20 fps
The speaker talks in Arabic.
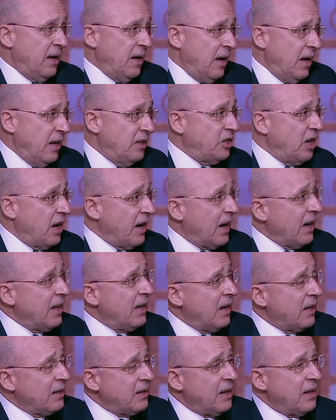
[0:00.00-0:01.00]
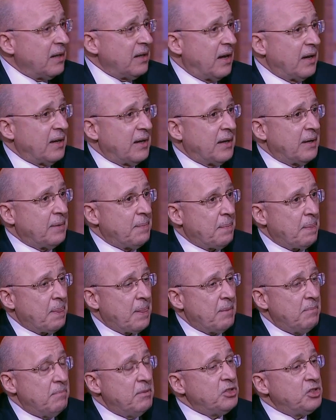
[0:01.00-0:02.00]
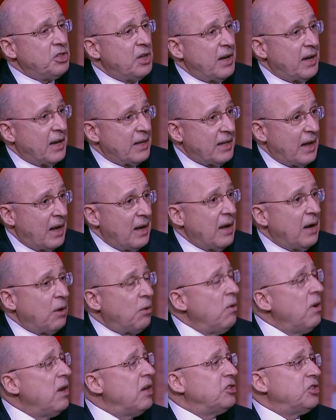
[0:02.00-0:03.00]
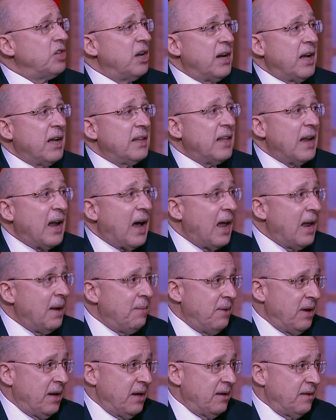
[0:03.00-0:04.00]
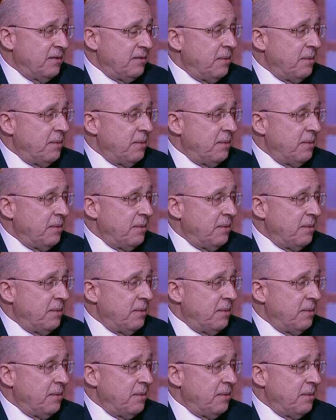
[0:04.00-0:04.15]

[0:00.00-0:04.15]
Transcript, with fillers: الشركات اللي هتعرض حضرتك مش شركات لا كل الشركات العالميه